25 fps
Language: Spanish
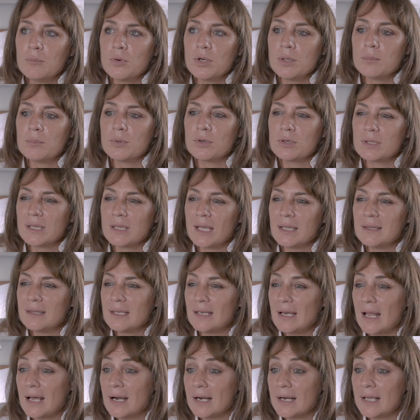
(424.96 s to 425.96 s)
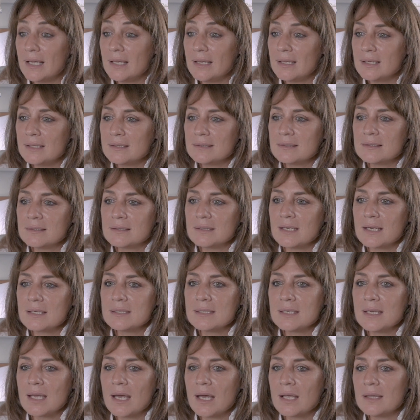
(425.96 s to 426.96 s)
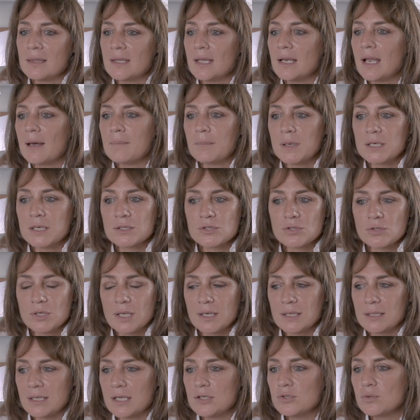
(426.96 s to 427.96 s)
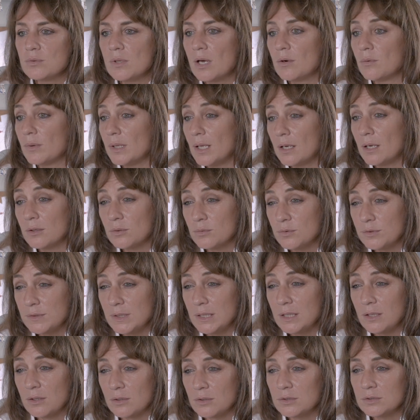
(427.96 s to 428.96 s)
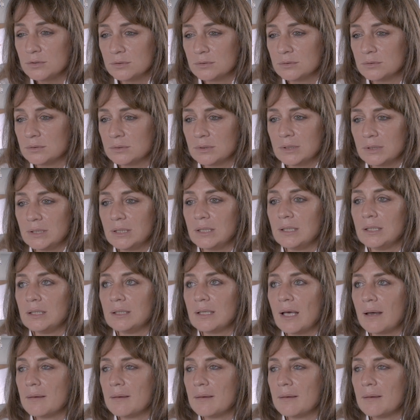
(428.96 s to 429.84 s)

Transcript: es muy importante las redes, ya sean de las personas que te ayudan a cuidar tus hijos, y